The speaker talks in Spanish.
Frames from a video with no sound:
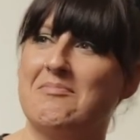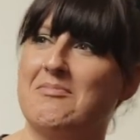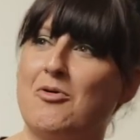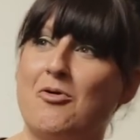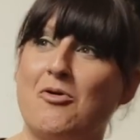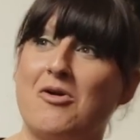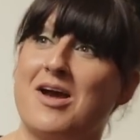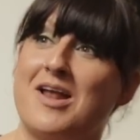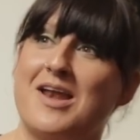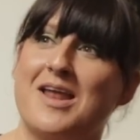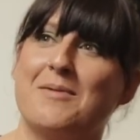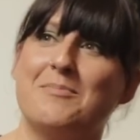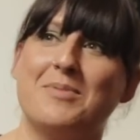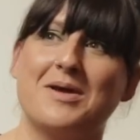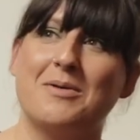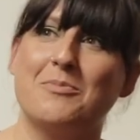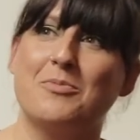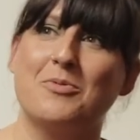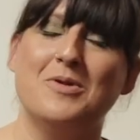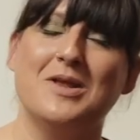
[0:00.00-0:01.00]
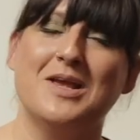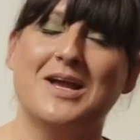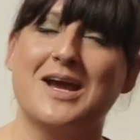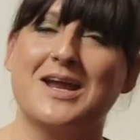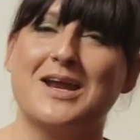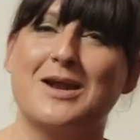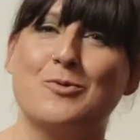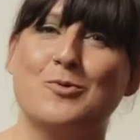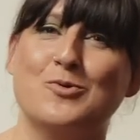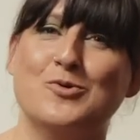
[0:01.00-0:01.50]
ojalá, para
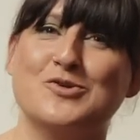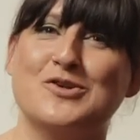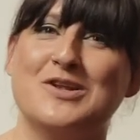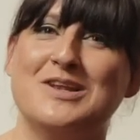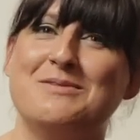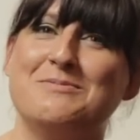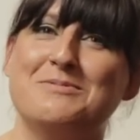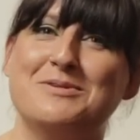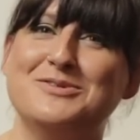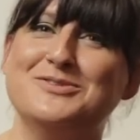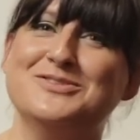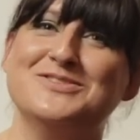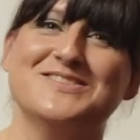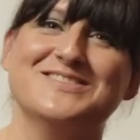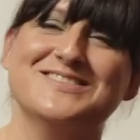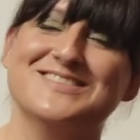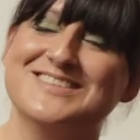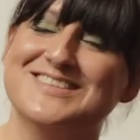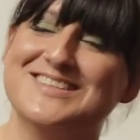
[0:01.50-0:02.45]
publicar algunos libros